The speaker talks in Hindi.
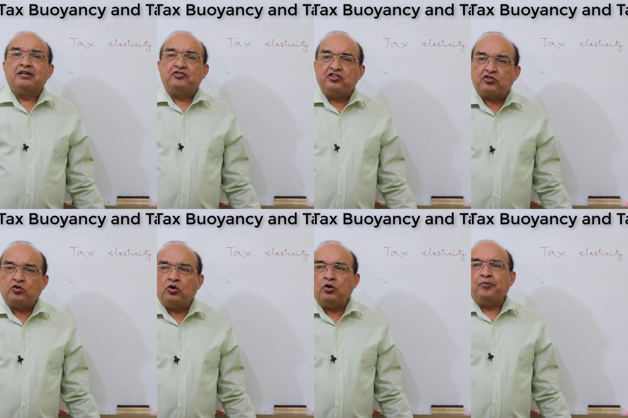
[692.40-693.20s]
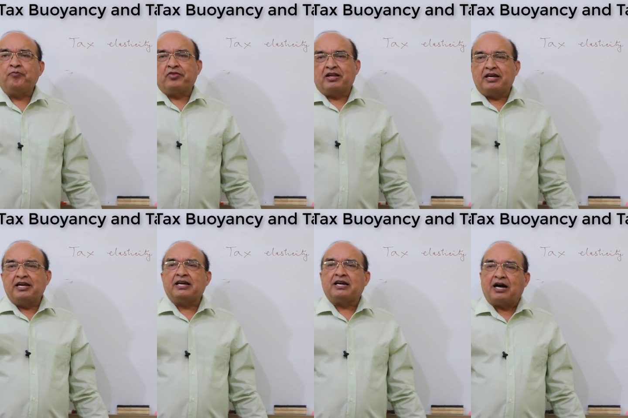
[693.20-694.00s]
जिसको
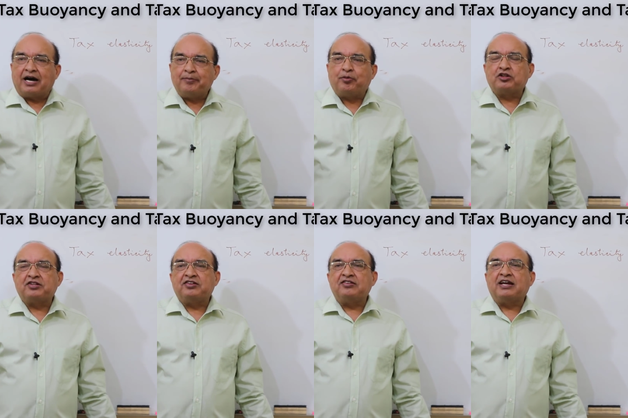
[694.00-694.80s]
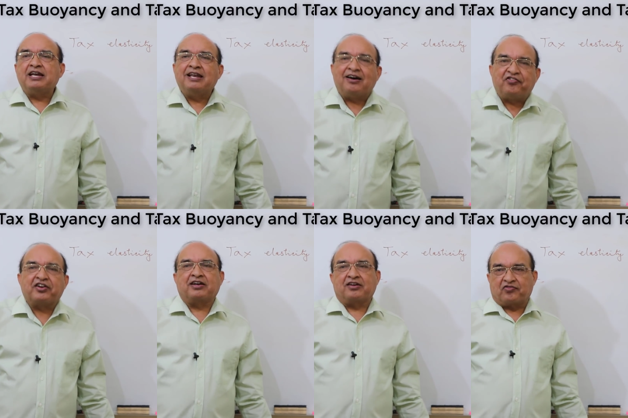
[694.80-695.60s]
एक हाइपोथेसिस है
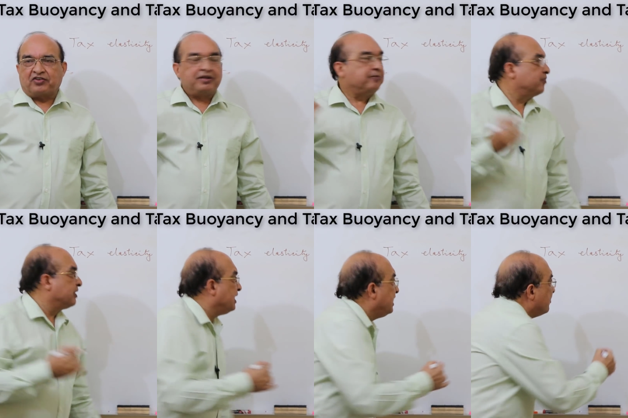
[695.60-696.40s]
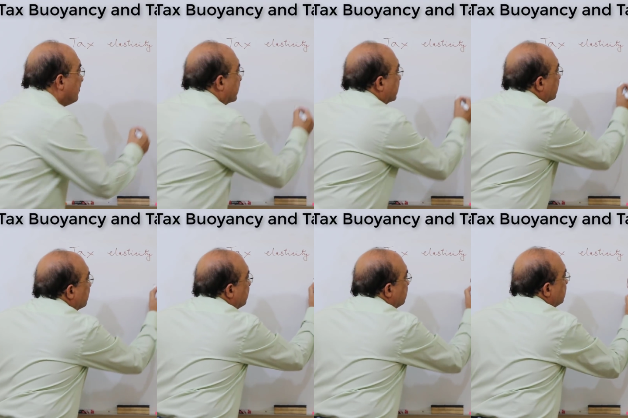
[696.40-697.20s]
लाफर कर्व की लाफर
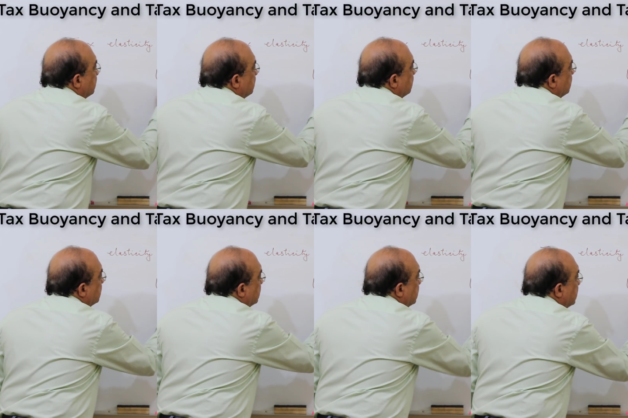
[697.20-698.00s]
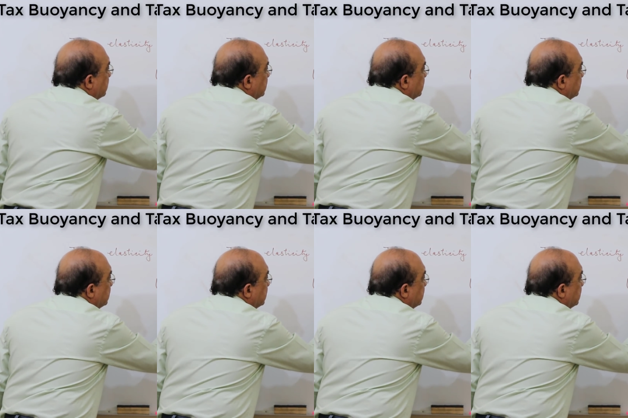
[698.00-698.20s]
कर्व